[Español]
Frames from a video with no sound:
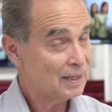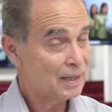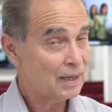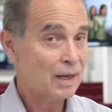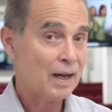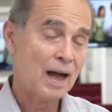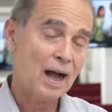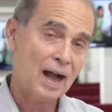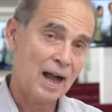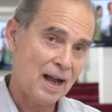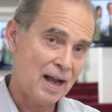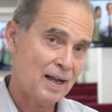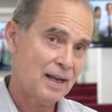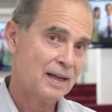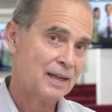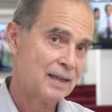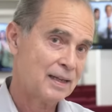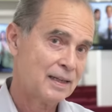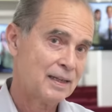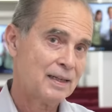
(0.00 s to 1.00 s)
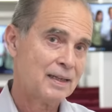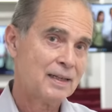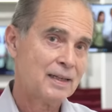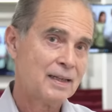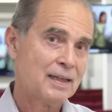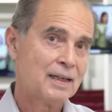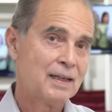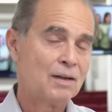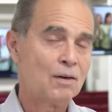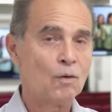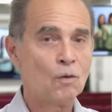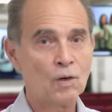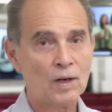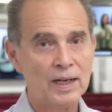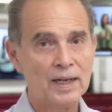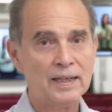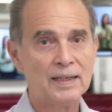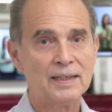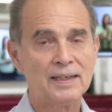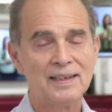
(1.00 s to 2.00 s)
que siempre no las hacen, se
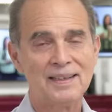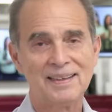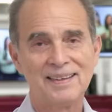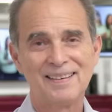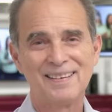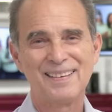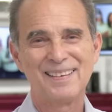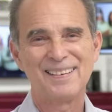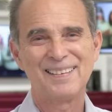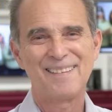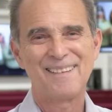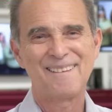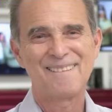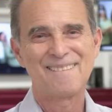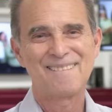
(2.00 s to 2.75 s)
las refrescamos.